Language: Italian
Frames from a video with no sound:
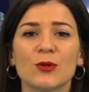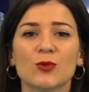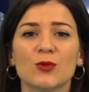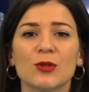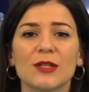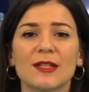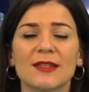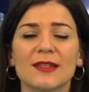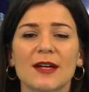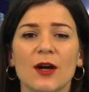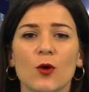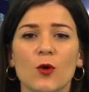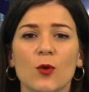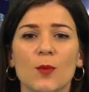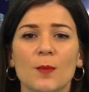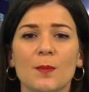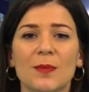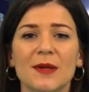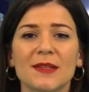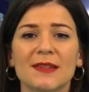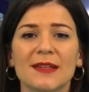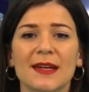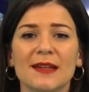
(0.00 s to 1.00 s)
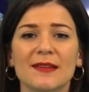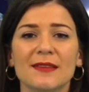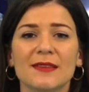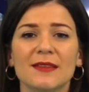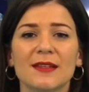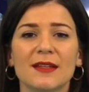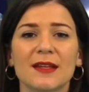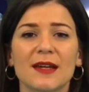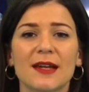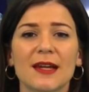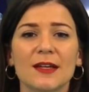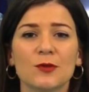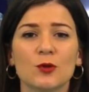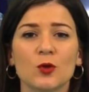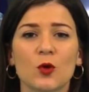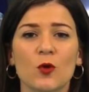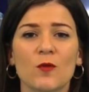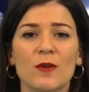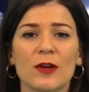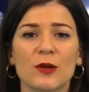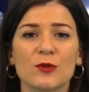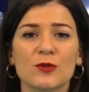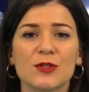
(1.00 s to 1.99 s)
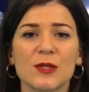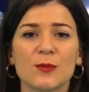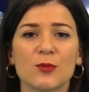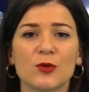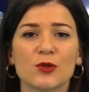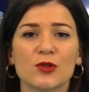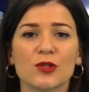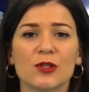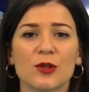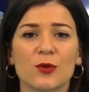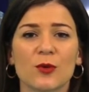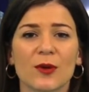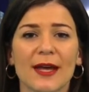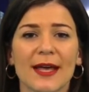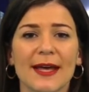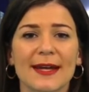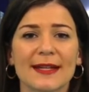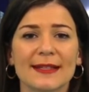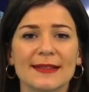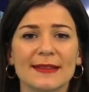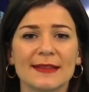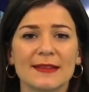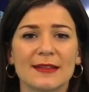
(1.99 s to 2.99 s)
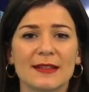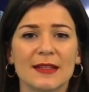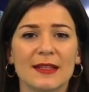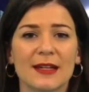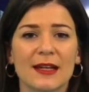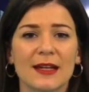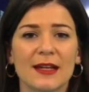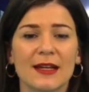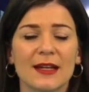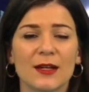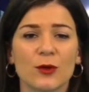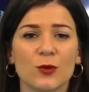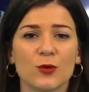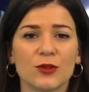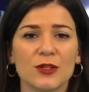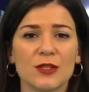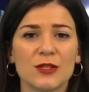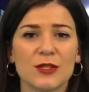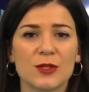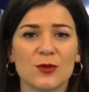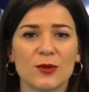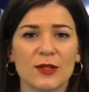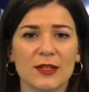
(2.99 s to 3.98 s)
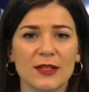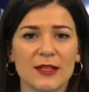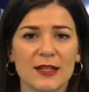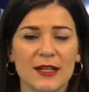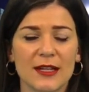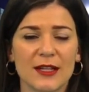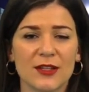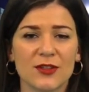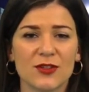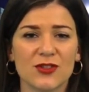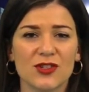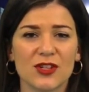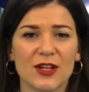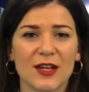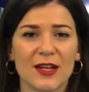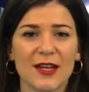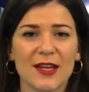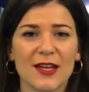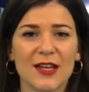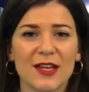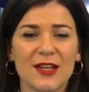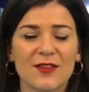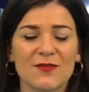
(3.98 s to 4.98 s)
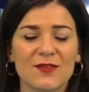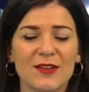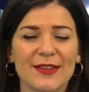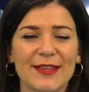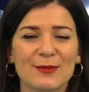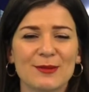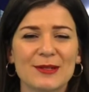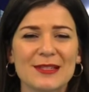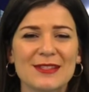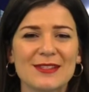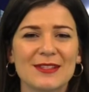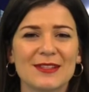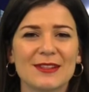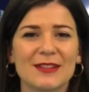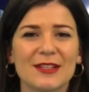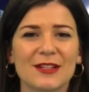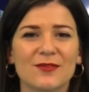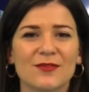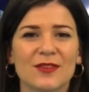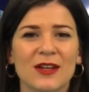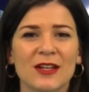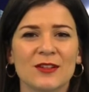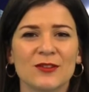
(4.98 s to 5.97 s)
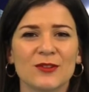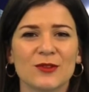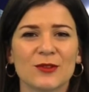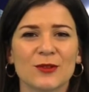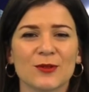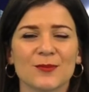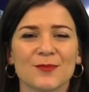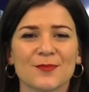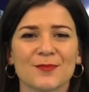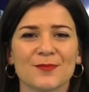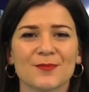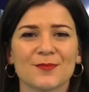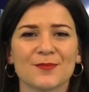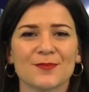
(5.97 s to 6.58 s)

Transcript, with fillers: autorità competenti laddove non si possano garantire le condizioni di legge. Vediamo il suo intervento.